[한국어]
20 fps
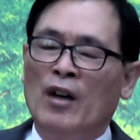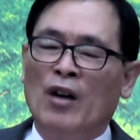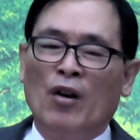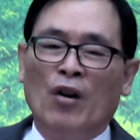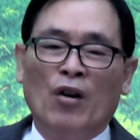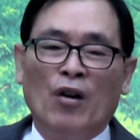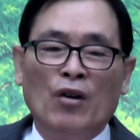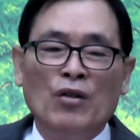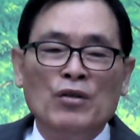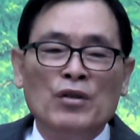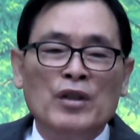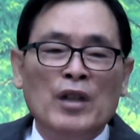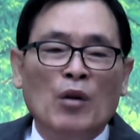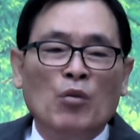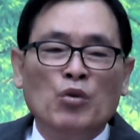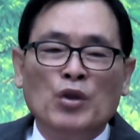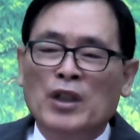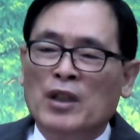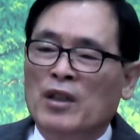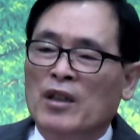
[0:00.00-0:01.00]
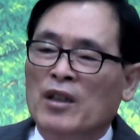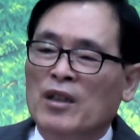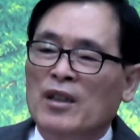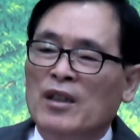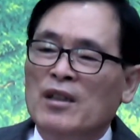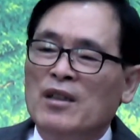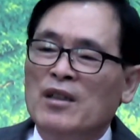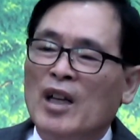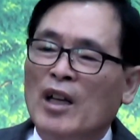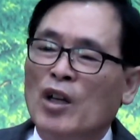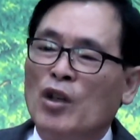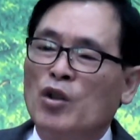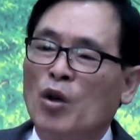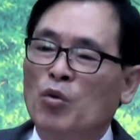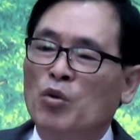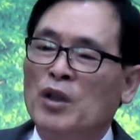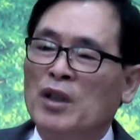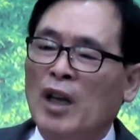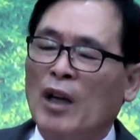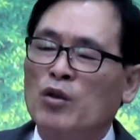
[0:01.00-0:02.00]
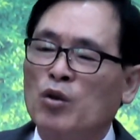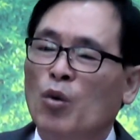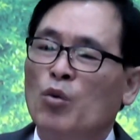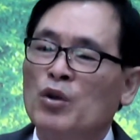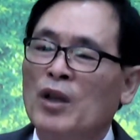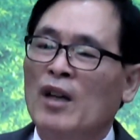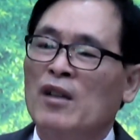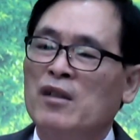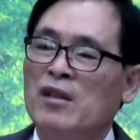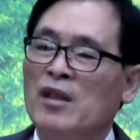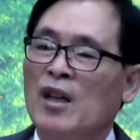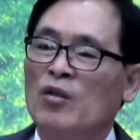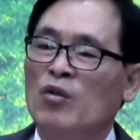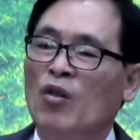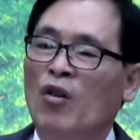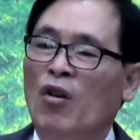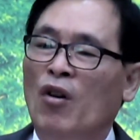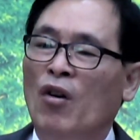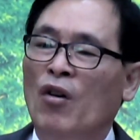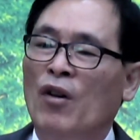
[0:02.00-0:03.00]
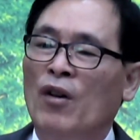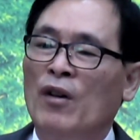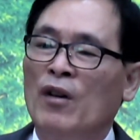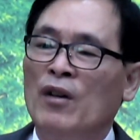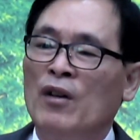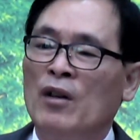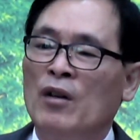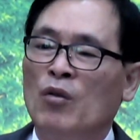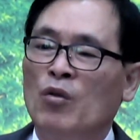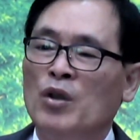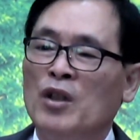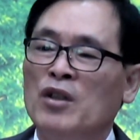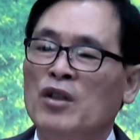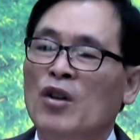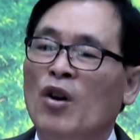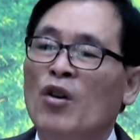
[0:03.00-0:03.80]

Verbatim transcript: 언제 우리 인생의 겨울이 닥쳐온다 할지라도 우린